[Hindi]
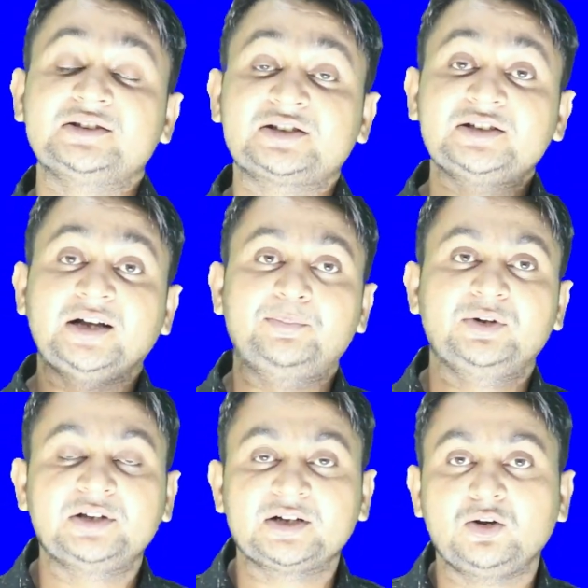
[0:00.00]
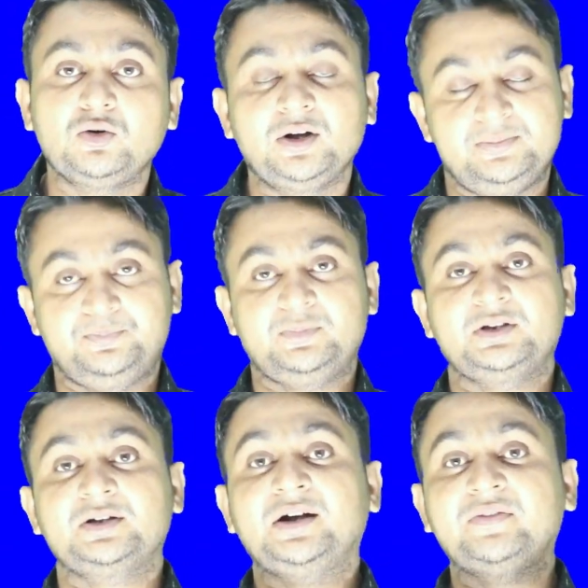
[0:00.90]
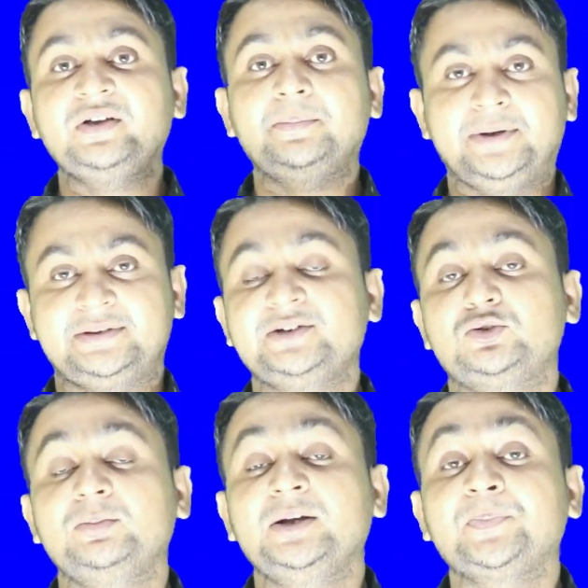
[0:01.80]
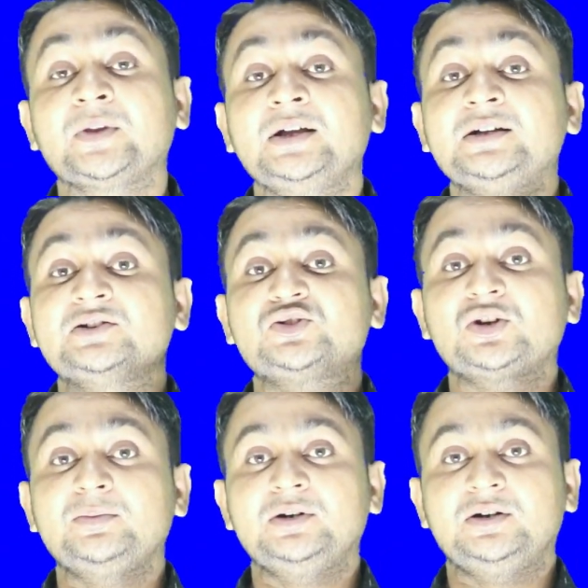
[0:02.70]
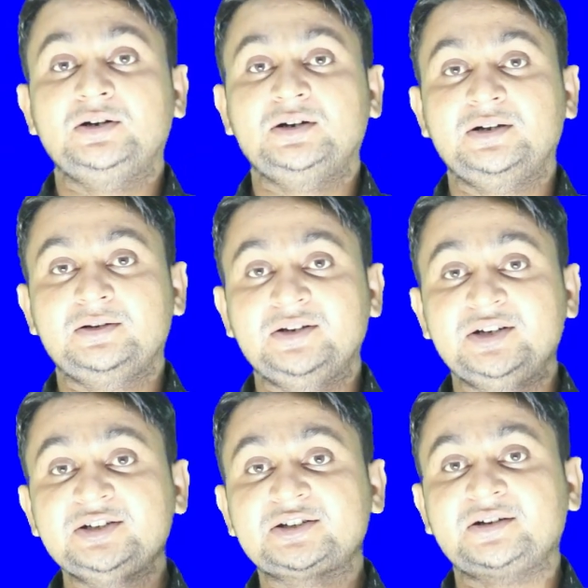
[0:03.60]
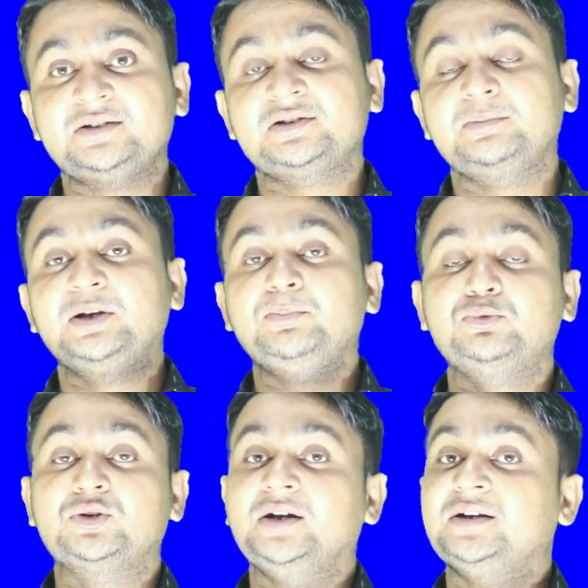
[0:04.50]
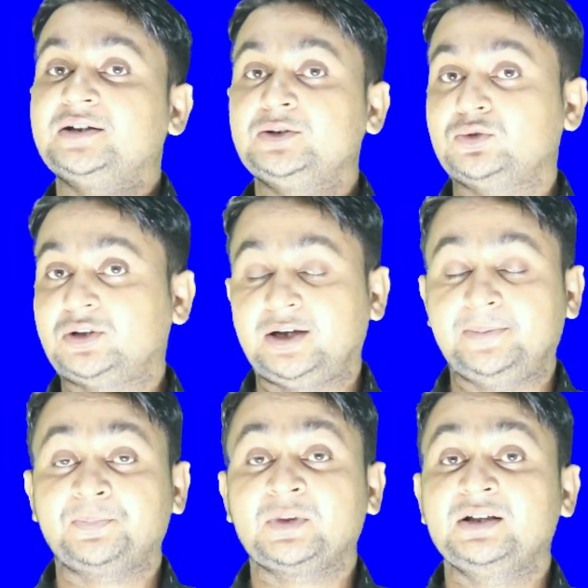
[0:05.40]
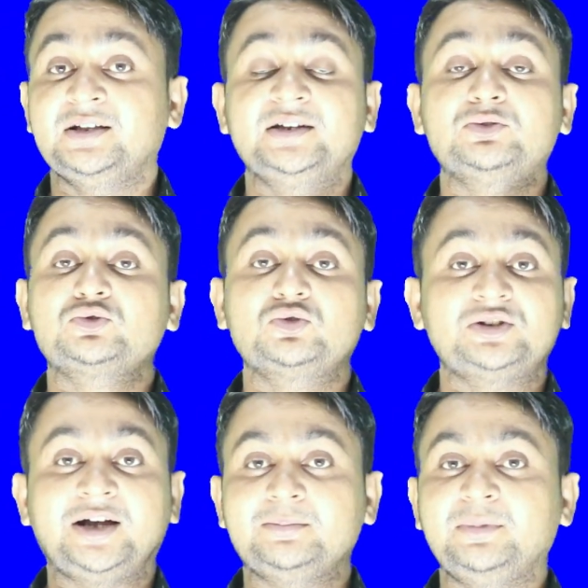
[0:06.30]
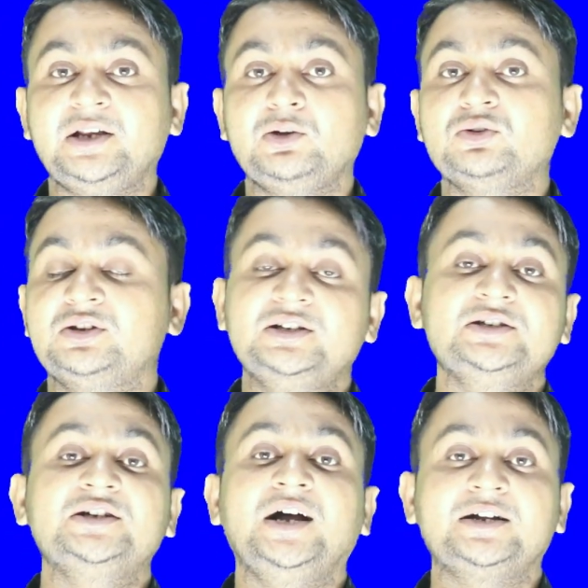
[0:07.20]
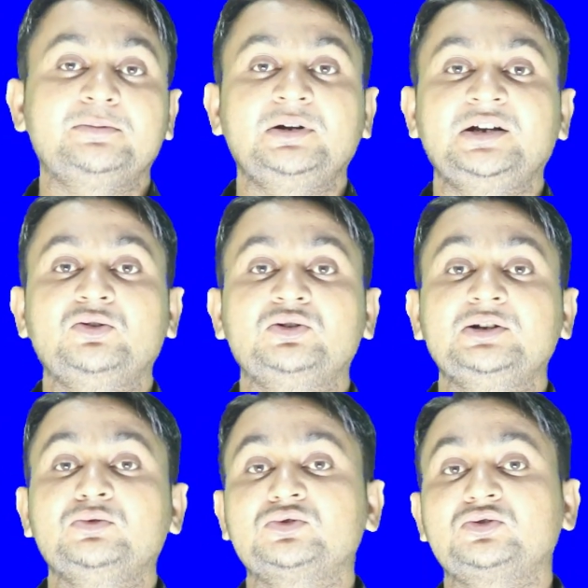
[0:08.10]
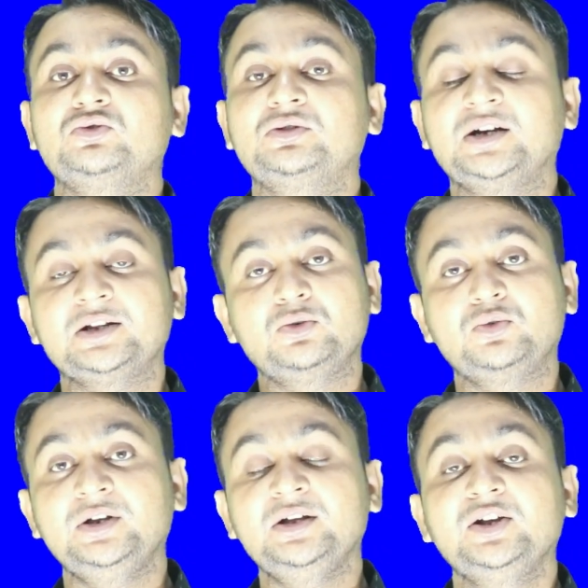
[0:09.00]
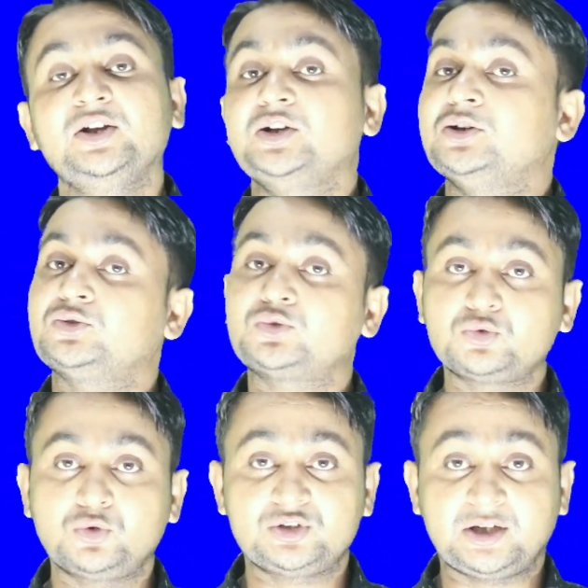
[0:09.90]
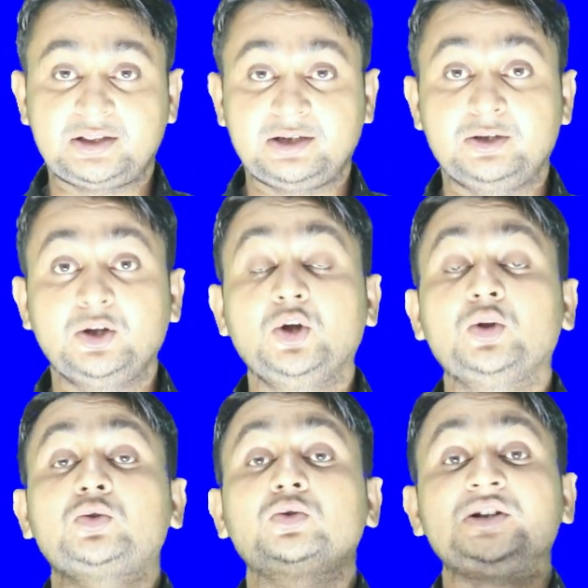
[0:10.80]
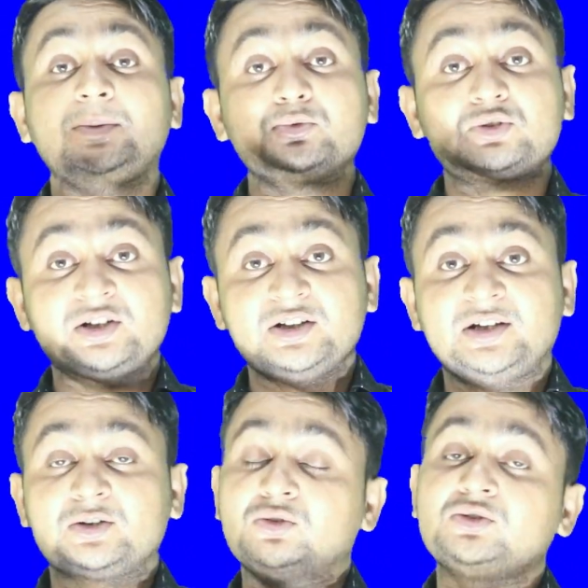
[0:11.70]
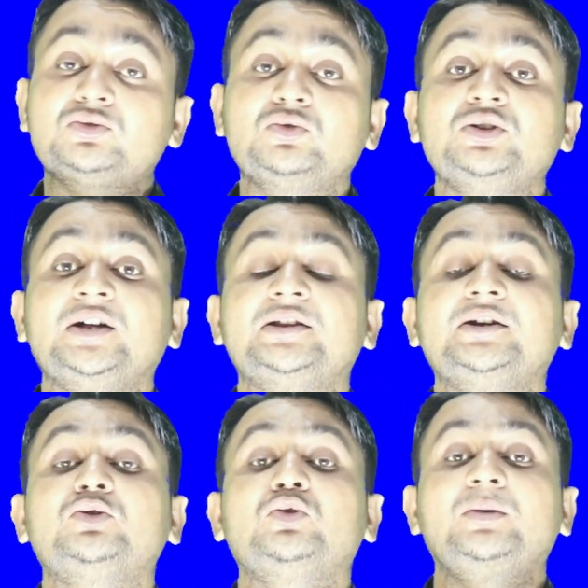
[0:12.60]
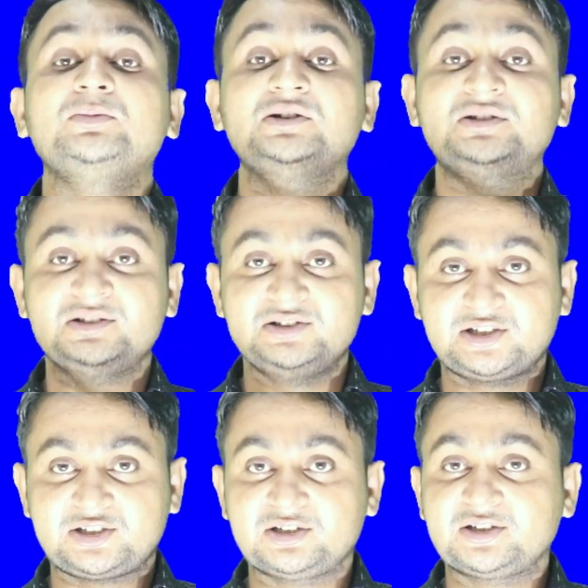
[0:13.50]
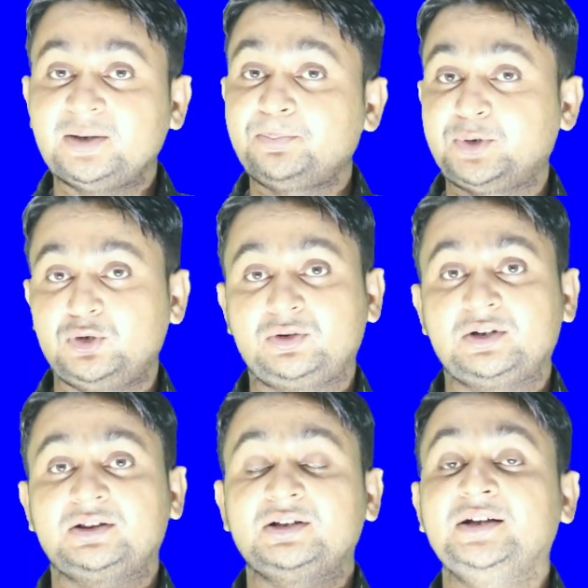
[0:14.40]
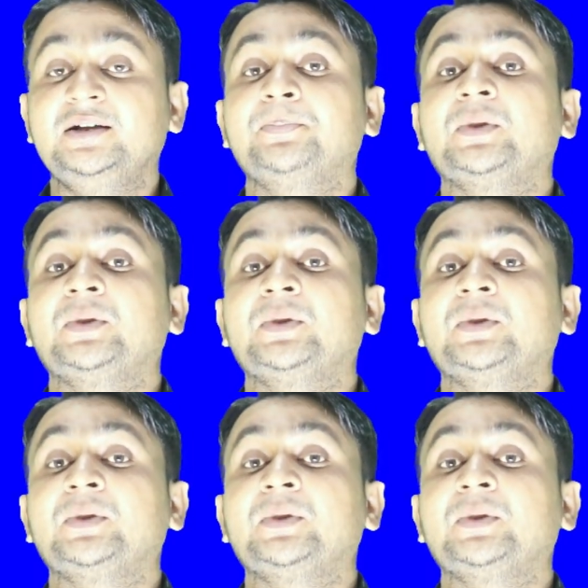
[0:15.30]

जैसे कि आपने देखा हो काफ़ी पेशेंटों में जब लेडीज़ का समय पूरा नहीं होता है यानी कि उसको सात महीने होते हैं या आठ महीने होते हैं उसको दर्द होने शुरू हो जाते हैं तो जब उसके दर्द होने शुरू हो जाते हैं तो हम इस इंजेक्शन का प्रयोग करते हैं